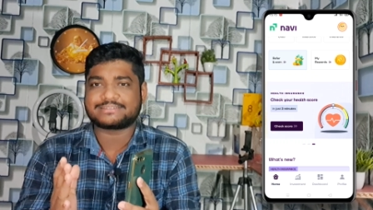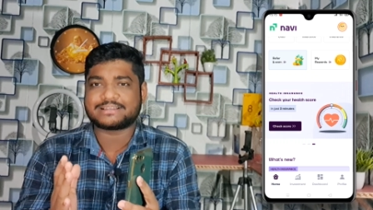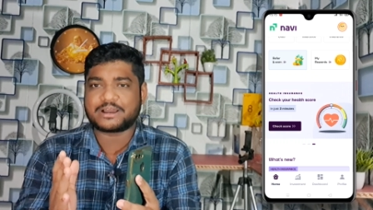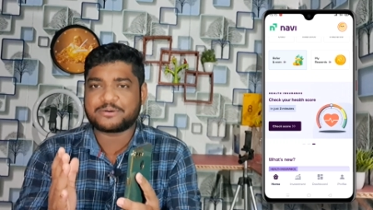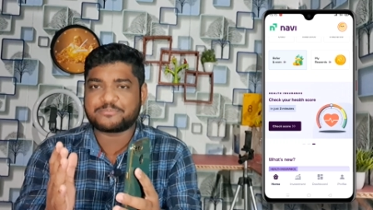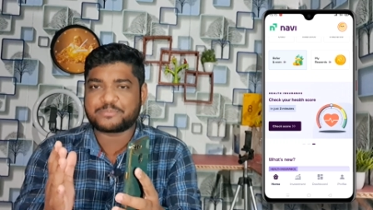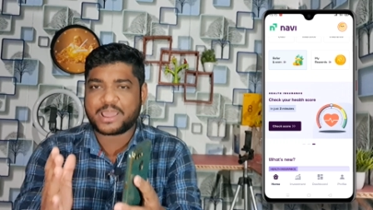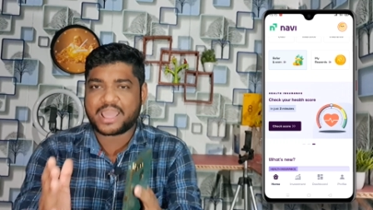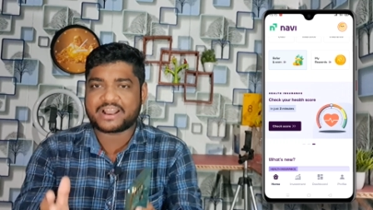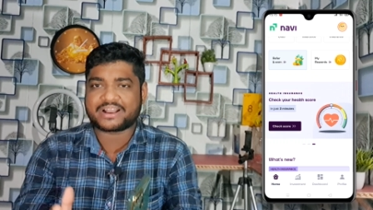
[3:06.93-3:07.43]

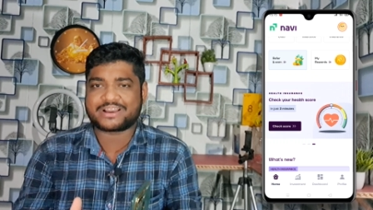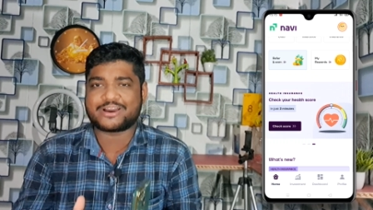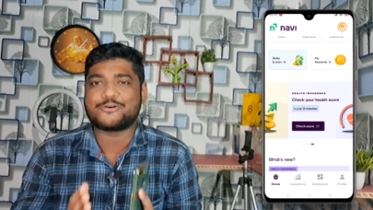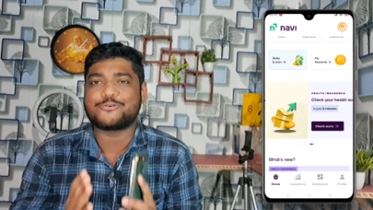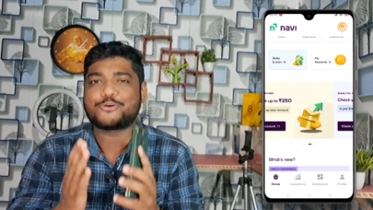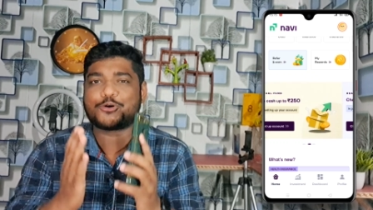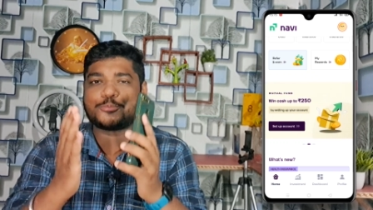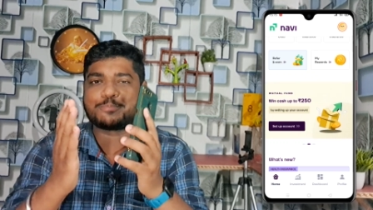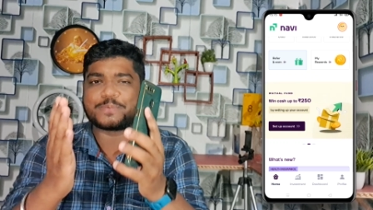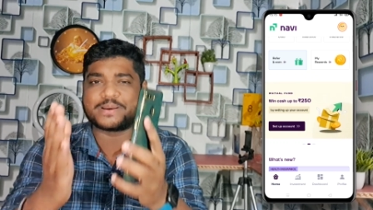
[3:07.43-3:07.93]
आप
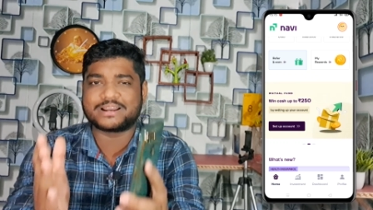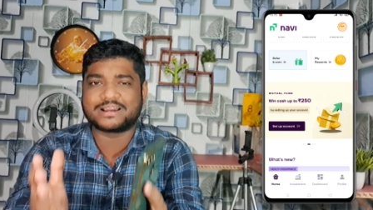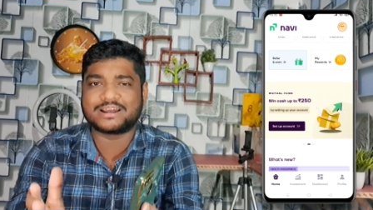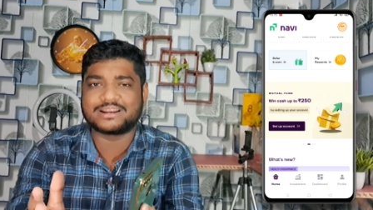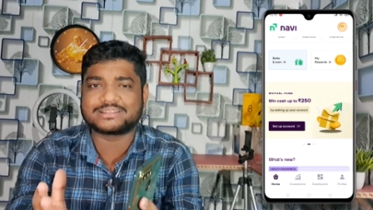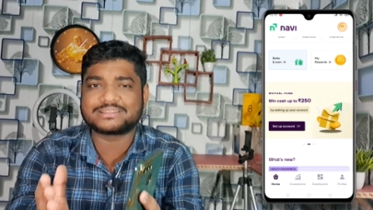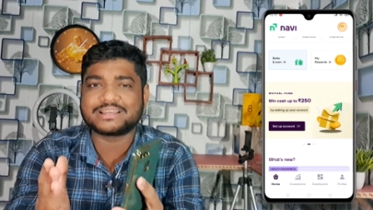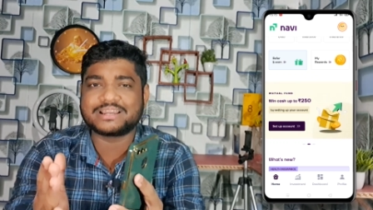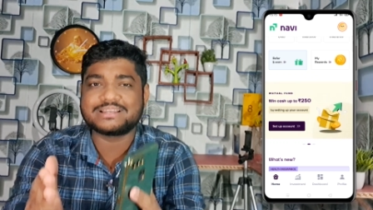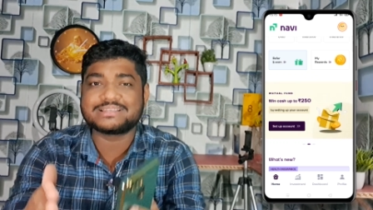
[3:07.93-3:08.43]
अकाउंट ओपन
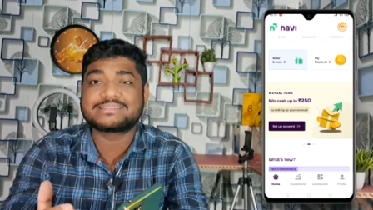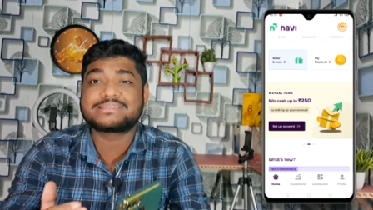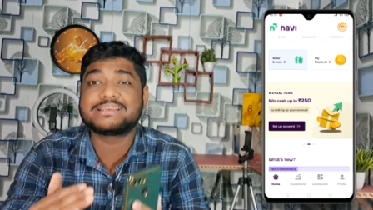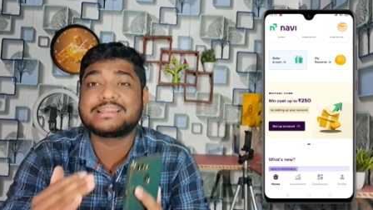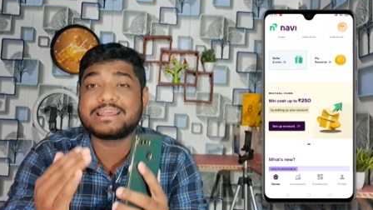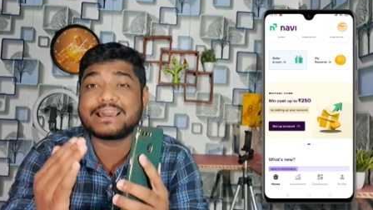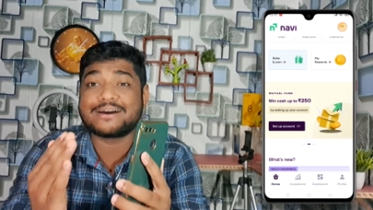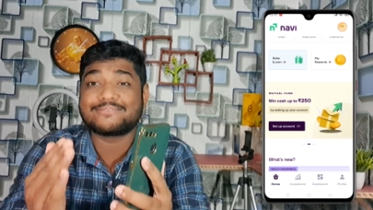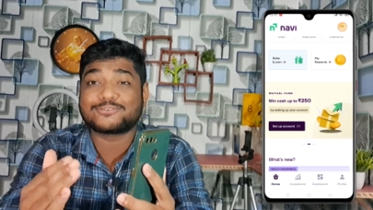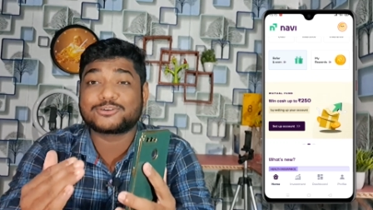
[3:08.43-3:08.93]
करते हैं
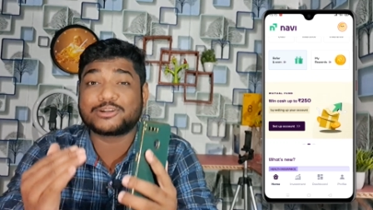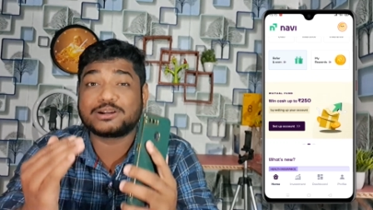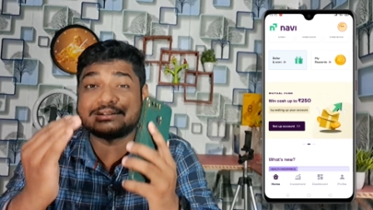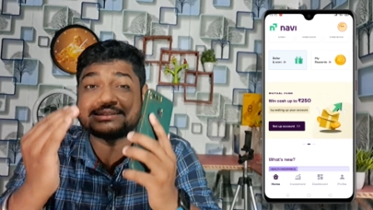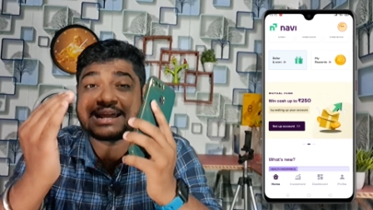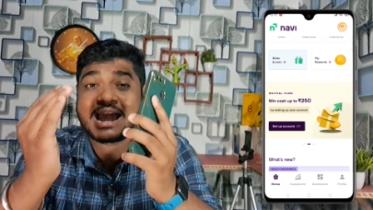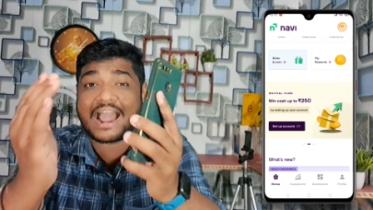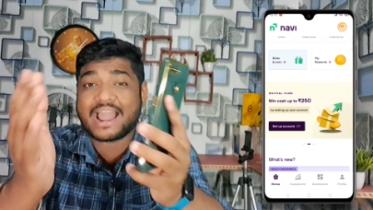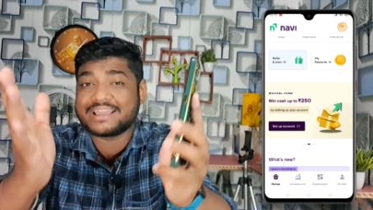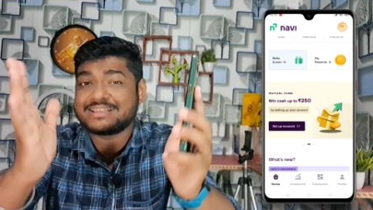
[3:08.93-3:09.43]
इसीलिए आपको जो
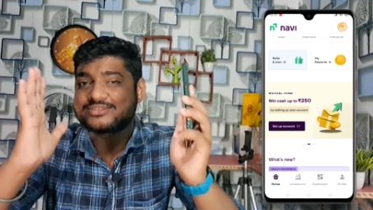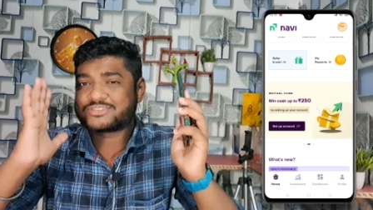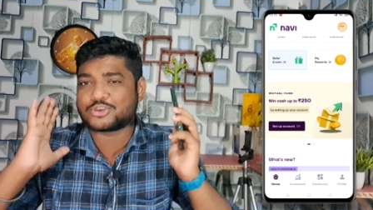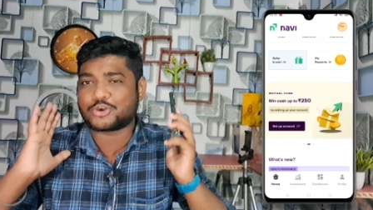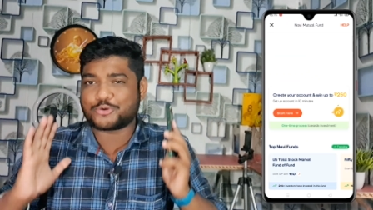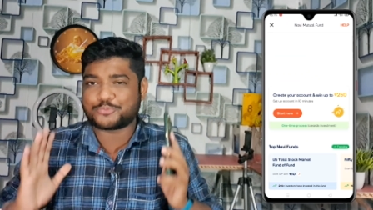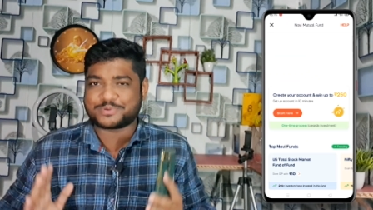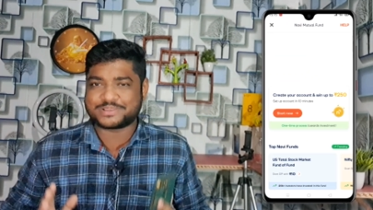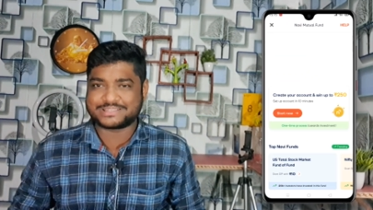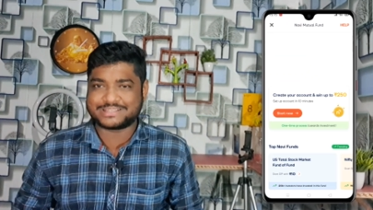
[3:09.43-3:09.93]
ढाई
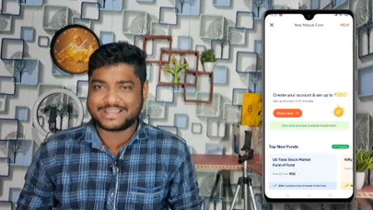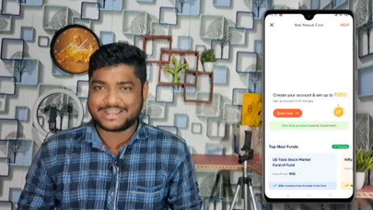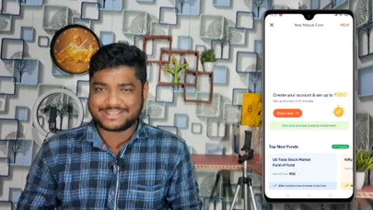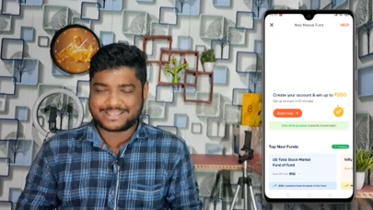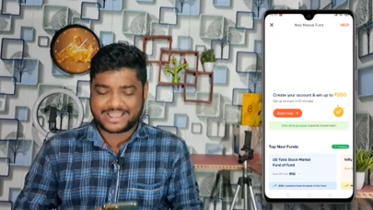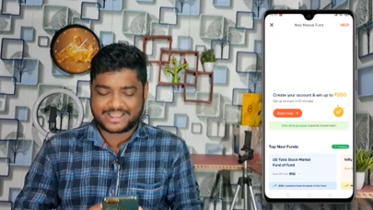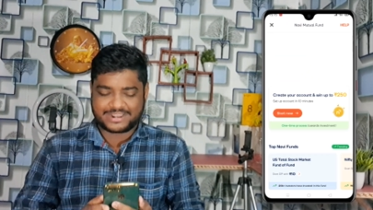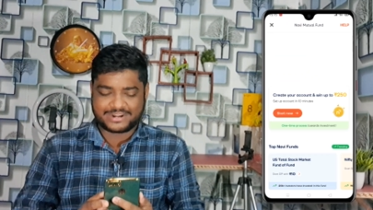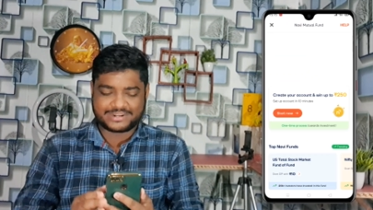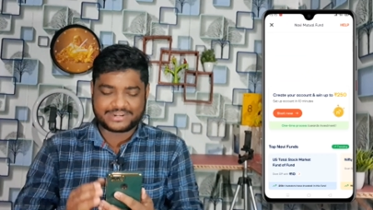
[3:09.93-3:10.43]
सौ रुपीज दिया
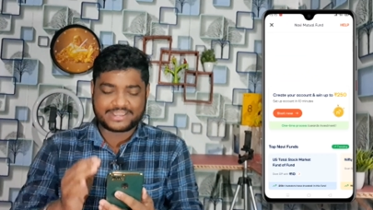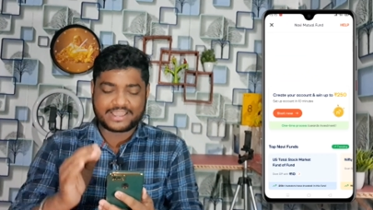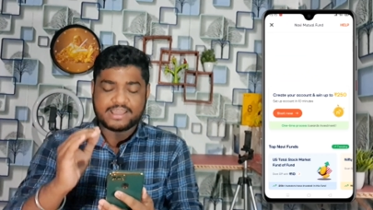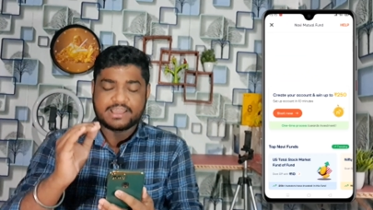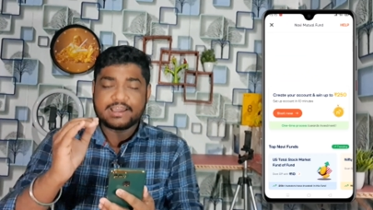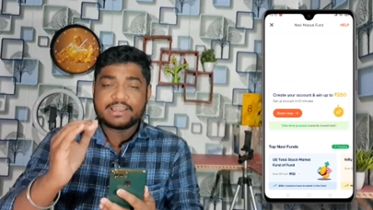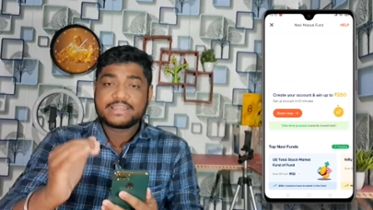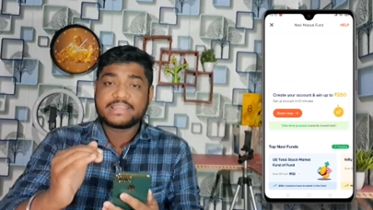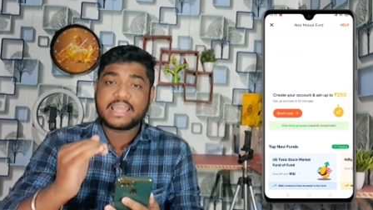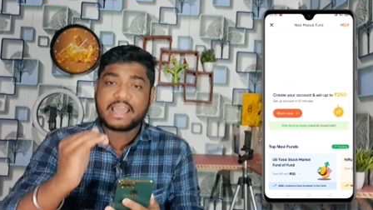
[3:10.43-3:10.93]
जाएगा ठीक
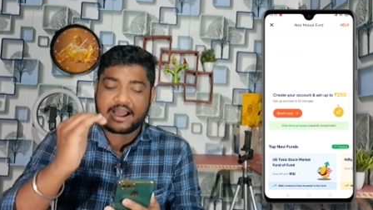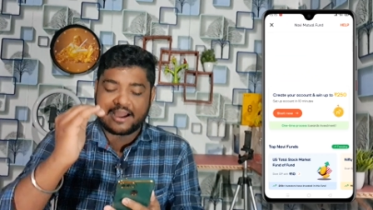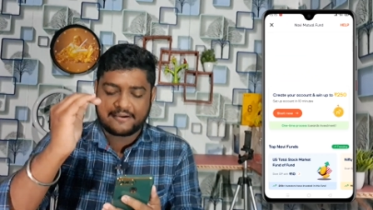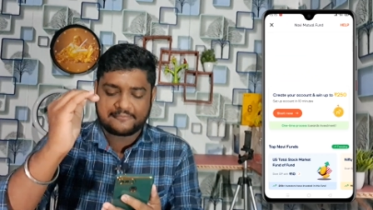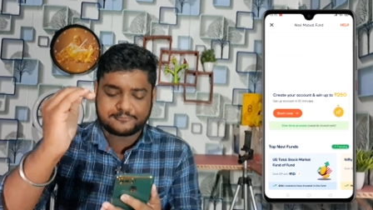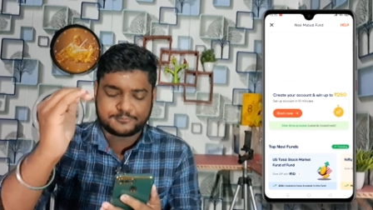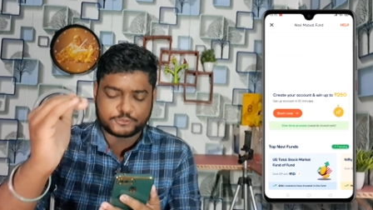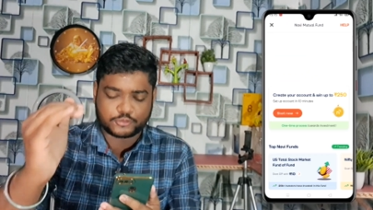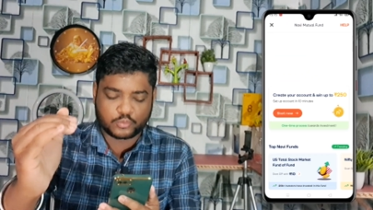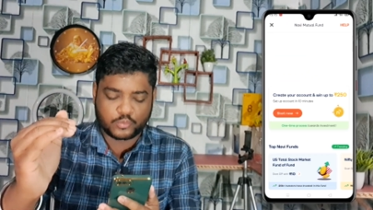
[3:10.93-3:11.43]
है ये
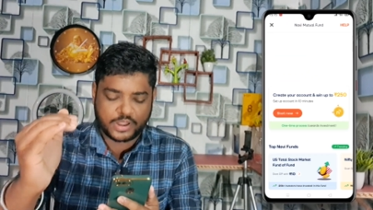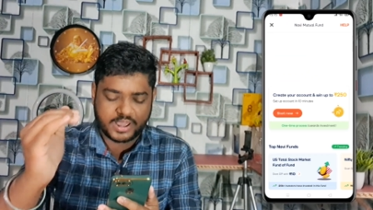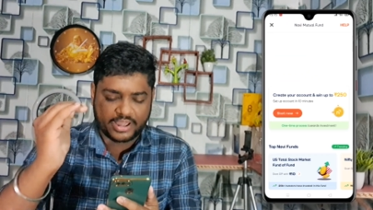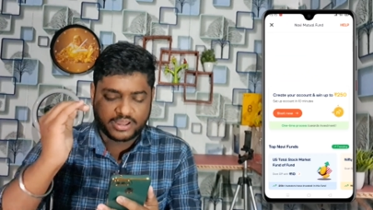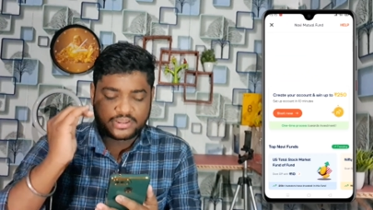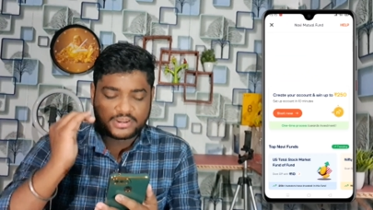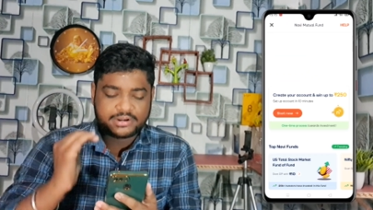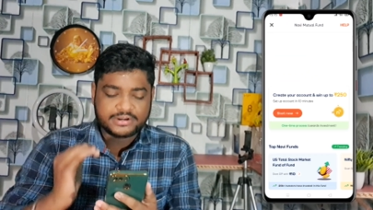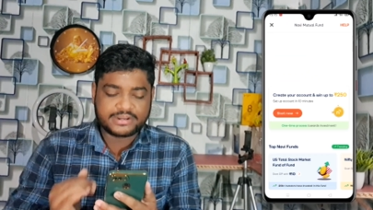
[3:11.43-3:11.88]
अप टू है